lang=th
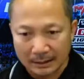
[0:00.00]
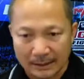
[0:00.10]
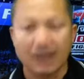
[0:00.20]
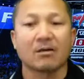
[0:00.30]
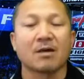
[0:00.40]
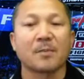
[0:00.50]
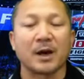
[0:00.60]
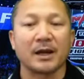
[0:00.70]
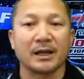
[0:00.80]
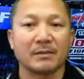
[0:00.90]
เราก็ปล่อ
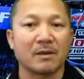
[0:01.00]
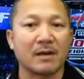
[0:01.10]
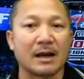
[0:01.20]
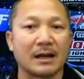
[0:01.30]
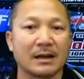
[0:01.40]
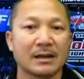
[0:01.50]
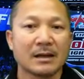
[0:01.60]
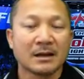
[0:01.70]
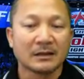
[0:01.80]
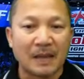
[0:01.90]
ยไม่ว่าอะไร
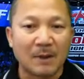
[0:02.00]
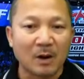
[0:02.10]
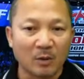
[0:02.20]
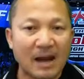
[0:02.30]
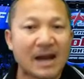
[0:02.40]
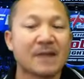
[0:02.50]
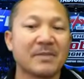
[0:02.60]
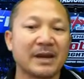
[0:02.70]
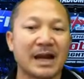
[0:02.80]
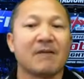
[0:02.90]
แต่ปรากฏว่า
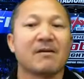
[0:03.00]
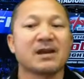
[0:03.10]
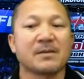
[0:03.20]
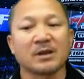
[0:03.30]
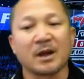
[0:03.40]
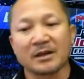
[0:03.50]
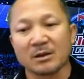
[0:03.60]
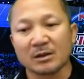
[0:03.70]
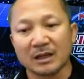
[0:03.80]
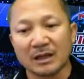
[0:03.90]
มีข่าวว่าจะไปต่อยที่
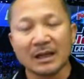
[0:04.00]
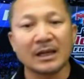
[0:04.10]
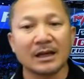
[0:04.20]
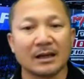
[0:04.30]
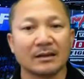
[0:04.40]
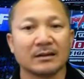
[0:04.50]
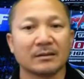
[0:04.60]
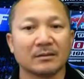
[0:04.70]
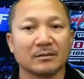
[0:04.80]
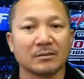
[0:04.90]
นู่นที่นี่
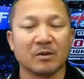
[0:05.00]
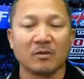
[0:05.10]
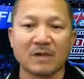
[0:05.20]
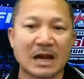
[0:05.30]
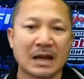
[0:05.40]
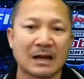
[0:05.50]
ผมว่า